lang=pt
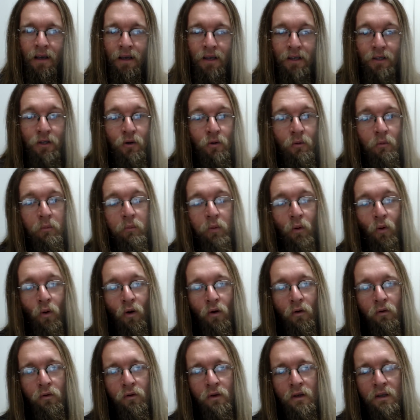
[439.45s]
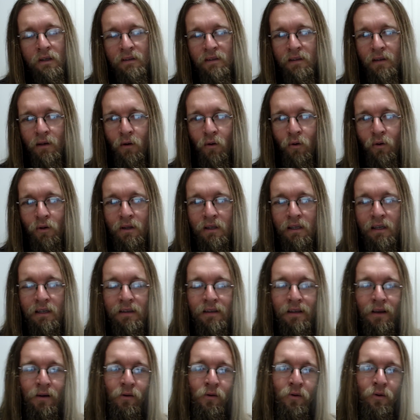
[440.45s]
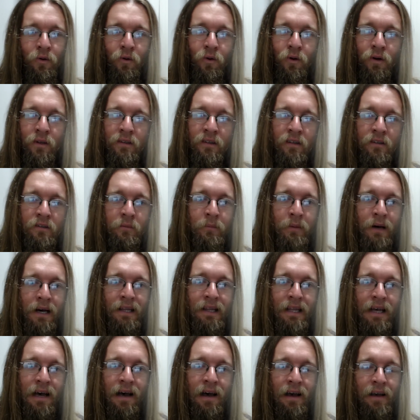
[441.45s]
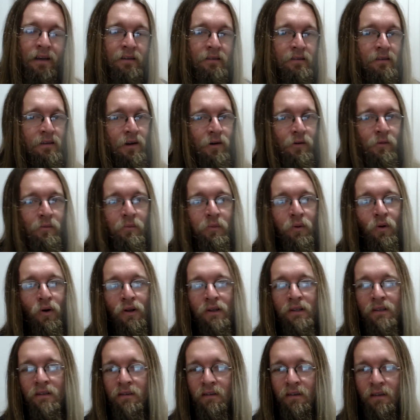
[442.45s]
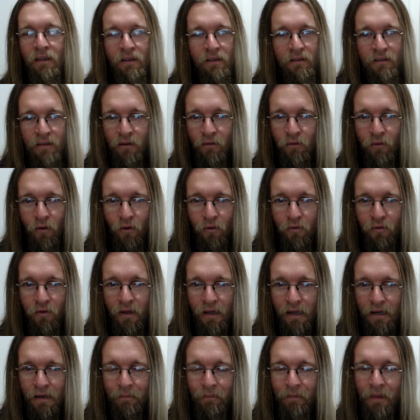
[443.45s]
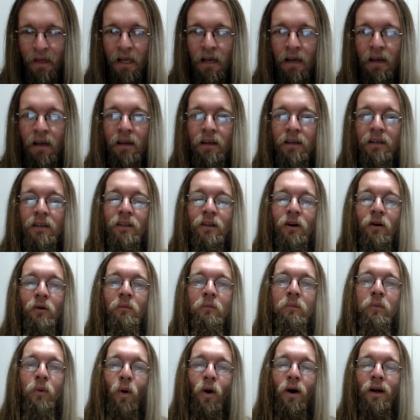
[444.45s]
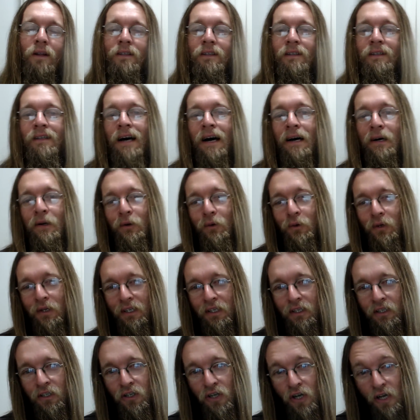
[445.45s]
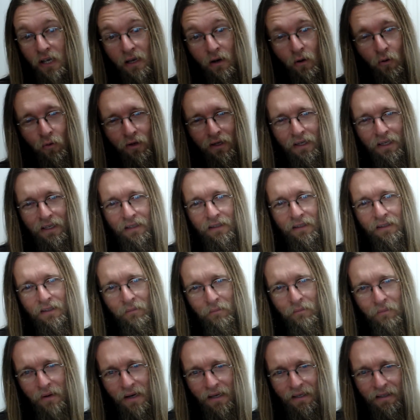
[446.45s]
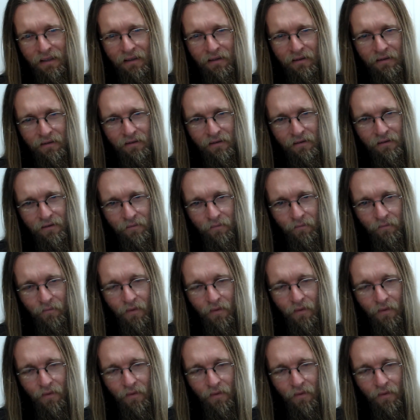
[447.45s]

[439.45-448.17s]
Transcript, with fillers: E um povo que se contenta com coisas banais não pode se desenvolver e não pode dar origem a um grande país.